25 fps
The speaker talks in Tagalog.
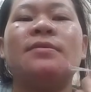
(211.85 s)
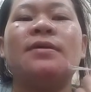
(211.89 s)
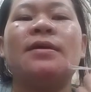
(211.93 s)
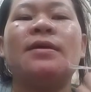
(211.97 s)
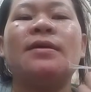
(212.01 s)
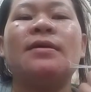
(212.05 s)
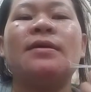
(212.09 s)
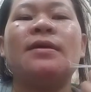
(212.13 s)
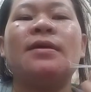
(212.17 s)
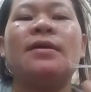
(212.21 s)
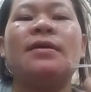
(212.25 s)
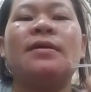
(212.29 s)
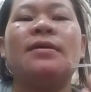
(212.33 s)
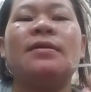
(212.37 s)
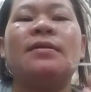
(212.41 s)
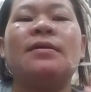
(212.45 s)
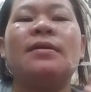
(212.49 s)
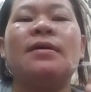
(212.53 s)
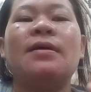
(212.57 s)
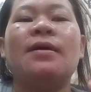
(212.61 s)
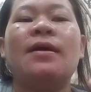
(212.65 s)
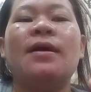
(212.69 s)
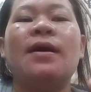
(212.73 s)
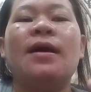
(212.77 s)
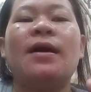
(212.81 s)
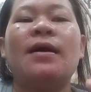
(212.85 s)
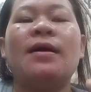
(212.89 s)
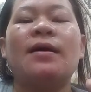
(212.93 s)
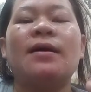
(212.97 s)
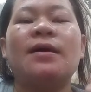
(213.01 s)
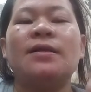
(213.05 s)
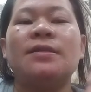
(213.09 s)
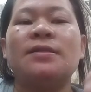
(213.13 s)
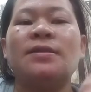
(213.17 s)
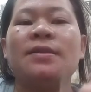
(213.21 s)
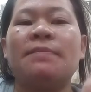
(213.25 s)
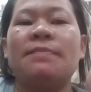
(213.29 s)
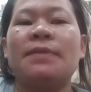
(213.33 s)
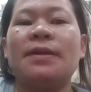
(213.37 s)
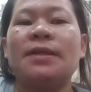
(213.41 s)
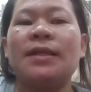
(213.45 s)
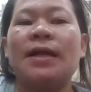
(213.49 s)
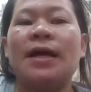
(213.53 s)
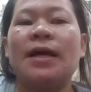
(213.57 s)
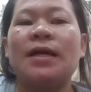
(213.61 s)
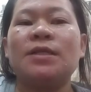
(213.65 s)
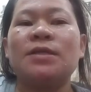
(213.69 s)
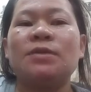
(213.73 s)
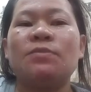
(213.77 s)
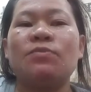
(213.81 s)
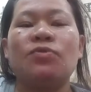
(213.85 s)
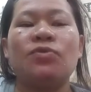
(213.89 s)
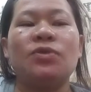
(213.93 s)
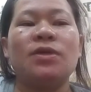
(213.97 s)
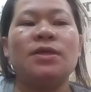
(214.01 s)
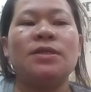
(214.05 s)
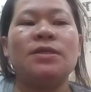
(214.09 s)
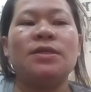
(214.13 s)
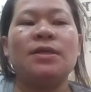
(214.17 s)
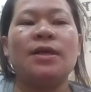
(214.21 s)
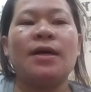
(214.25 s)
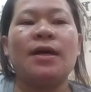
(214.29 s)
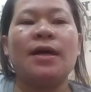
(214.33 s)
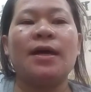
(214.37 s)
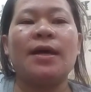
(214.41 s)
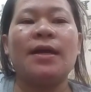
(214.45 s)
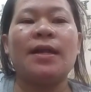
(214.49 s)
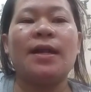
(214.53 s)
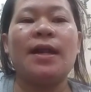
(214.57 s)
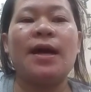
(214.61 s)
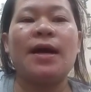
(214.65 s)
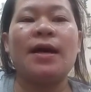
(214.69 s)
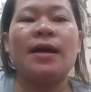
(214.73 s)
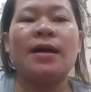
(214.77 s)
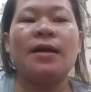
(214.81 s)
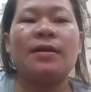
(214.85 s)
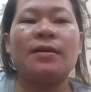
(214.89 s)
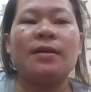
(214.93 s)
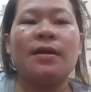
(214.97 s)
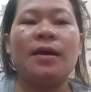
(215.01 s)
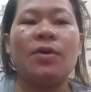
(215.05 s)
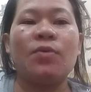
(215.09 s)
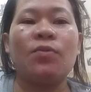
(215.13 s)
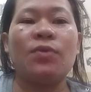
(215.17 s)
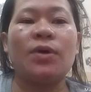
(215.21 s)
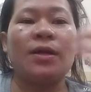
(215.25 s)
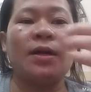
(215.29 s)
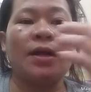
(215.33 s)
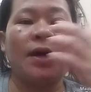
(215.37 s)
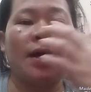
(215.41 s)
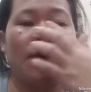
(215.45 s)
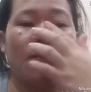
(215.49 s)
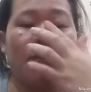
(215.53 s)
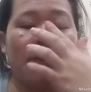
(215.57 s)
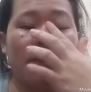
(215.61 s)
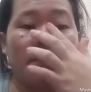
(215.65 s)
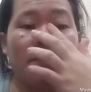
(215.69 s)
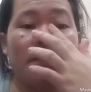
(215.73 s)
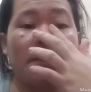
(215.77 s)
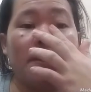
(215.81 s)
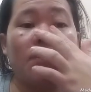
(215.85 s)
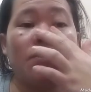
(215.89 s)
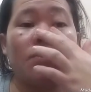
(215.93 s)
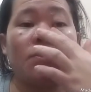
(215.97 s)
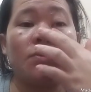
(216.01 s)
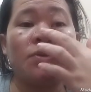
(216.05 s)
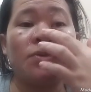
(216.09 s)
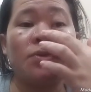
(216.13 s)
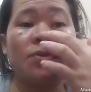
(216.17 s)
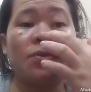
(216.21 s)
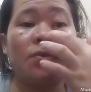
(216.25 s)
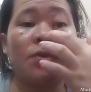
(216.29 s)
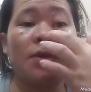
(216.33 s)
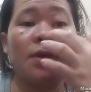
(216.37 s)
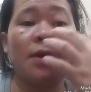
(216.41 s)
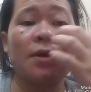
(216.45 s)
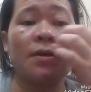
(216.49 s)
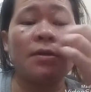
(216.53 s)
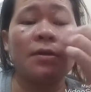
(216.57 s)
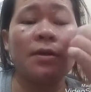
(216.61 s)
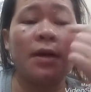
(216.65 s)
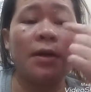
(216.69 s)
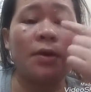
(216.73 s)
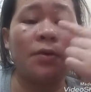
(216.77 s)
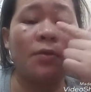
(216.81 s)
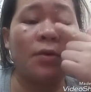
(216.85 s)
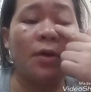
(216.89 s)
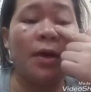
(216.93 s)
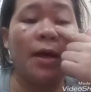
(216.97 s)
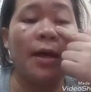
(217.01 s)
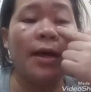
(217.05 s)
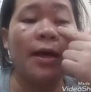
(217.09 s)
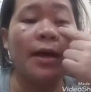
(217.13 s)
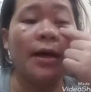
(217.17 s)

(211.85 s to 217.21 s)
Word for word: Ayan, hanggang sa pataas mo na siya. Kailangan nga 1 hour, pero gusto ko ng ano.